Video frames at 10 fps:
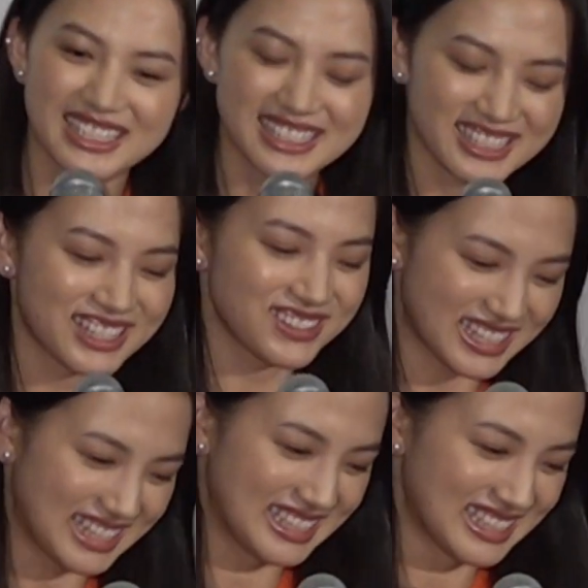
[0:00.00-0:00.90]
は違う
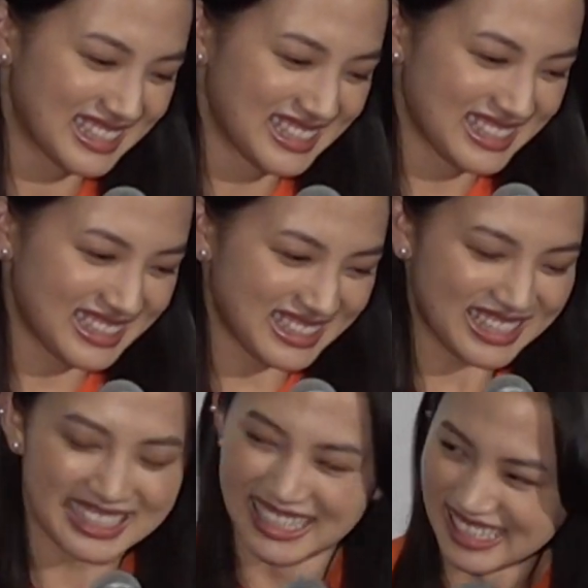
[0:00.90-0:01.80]
か
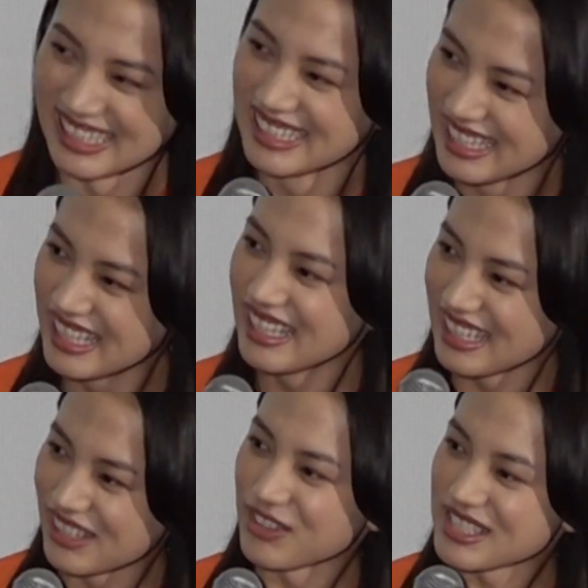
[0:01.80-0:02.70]
なんか
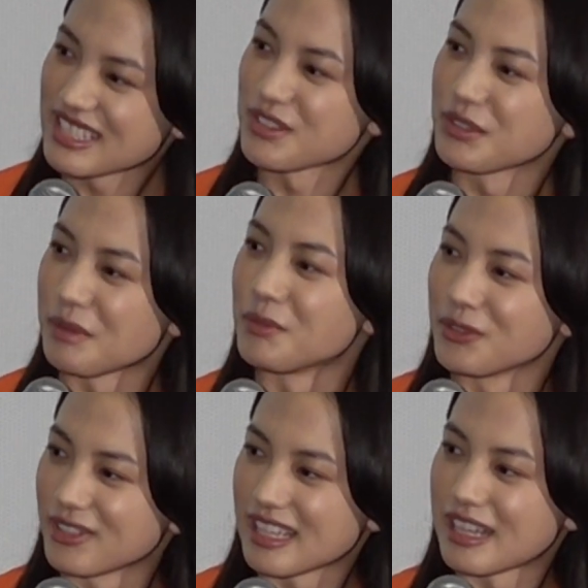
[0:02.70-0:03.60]
美味しそうなも
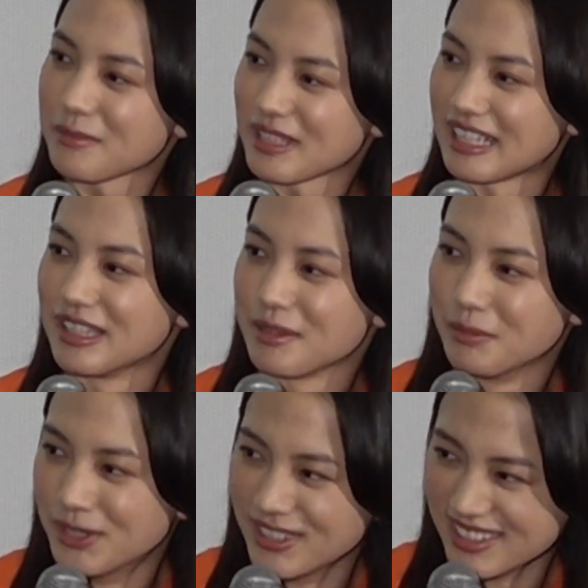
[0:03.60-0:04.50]
のであれば何で
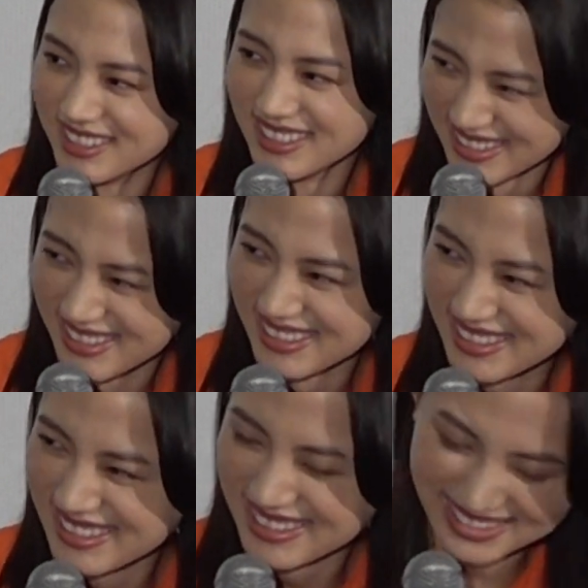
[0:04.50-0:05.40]
も
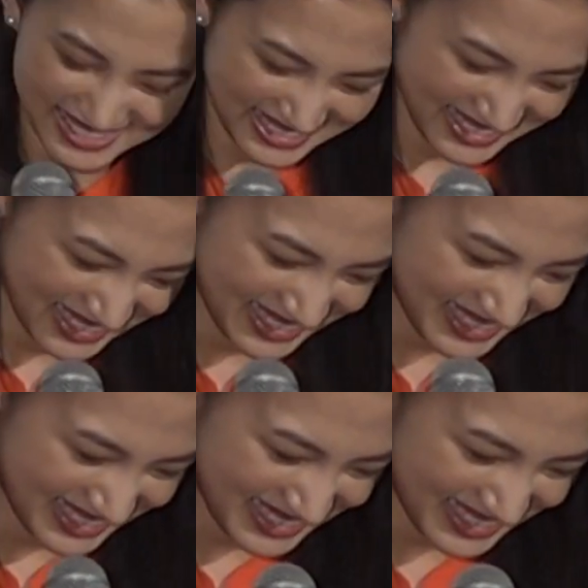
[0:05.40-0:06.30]
ちくわに
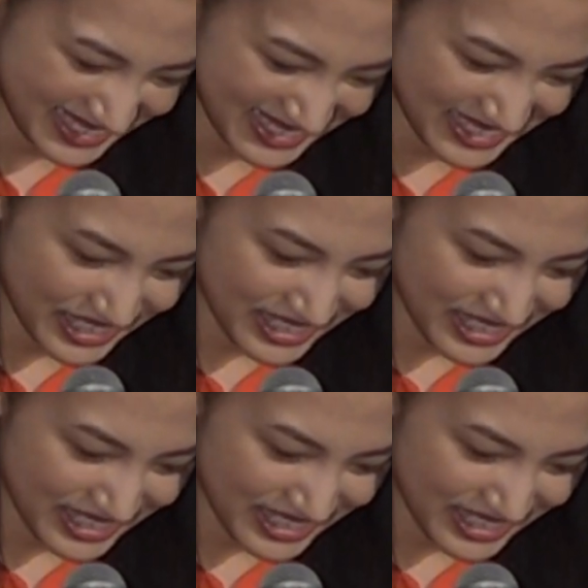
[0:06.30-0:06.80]
はまってるという情